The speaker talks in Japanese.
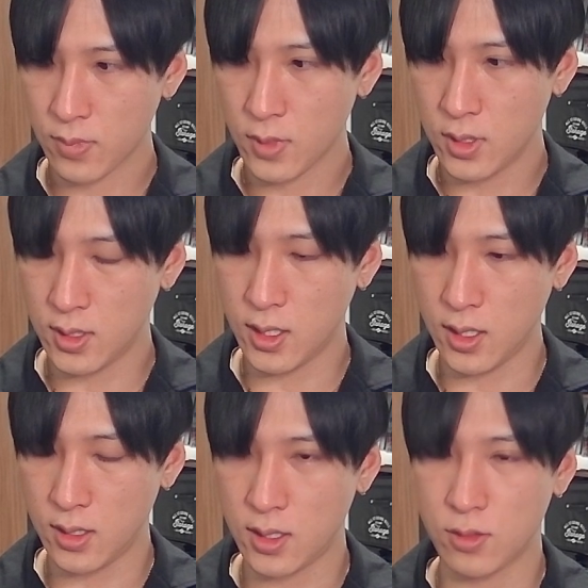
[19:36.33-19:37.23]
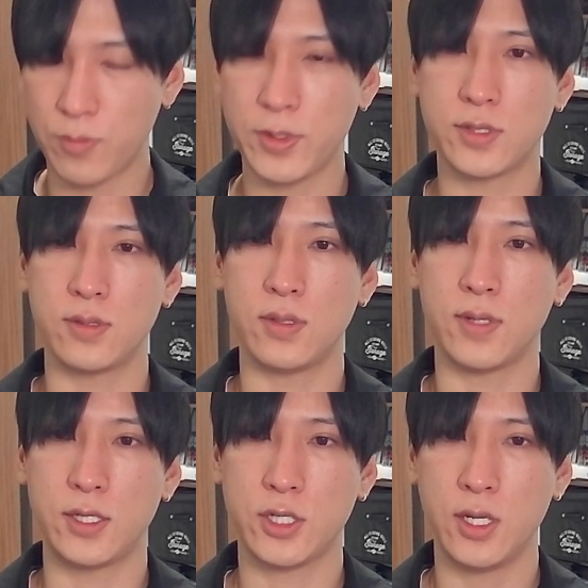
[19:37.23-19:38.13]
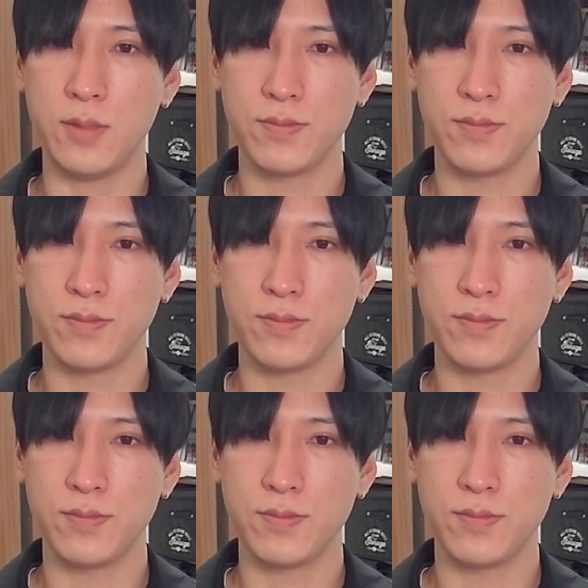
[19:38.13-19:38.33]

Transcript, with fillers: 日経平均トピックスっていう感じかな。